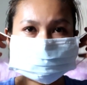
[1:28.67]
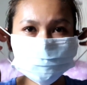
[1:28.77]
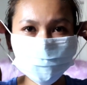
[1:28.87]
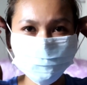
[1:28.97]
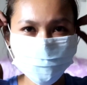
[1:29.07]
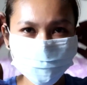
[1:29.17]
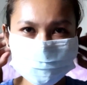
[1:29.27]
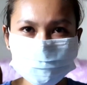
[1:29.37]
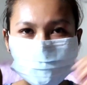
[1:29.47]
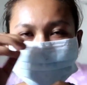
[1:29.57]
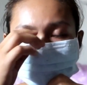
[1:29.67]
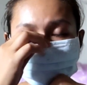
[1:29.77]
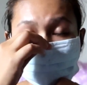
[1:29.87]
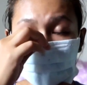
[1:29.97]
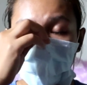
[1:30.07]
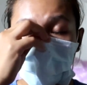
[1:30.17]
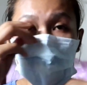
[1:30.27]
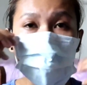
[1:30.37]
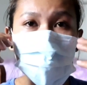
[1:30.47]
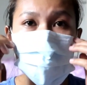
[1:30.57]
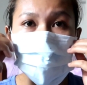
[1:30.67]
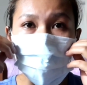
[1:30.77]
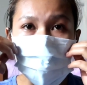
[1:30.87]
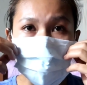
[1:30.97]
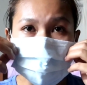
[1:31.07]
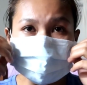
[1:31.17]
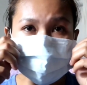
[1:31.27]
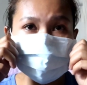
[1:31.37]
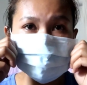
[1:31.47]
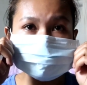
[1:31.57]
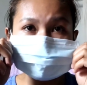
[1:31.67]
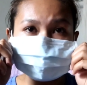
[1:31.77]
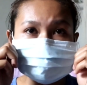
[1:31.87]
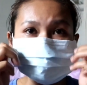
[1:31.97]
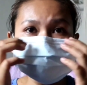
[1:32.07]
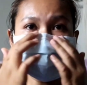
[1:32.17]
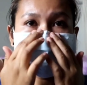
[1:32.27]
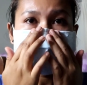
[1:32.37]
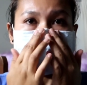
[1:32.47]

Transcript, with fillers: pakai masker ya guys ya tadi aku udah pamitan sama majikanku